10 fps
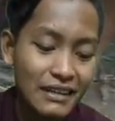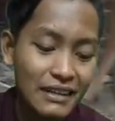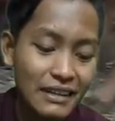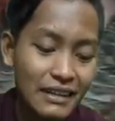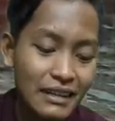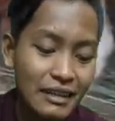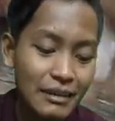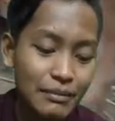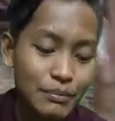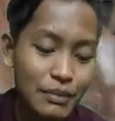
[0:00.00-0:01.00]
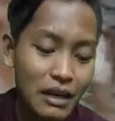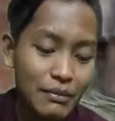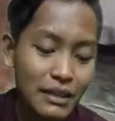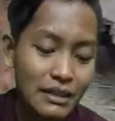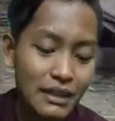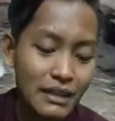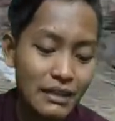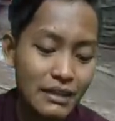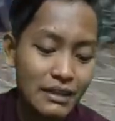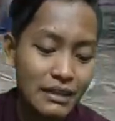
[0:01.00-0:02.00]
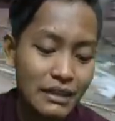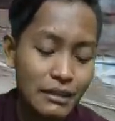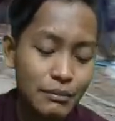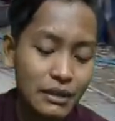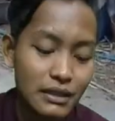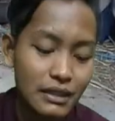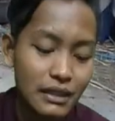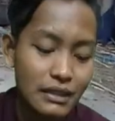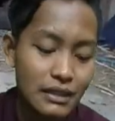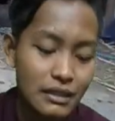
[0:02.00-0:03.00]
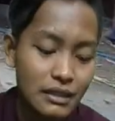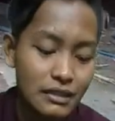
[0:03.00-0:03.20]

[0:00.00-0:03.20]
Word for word: ke Brahman kali ini betinanya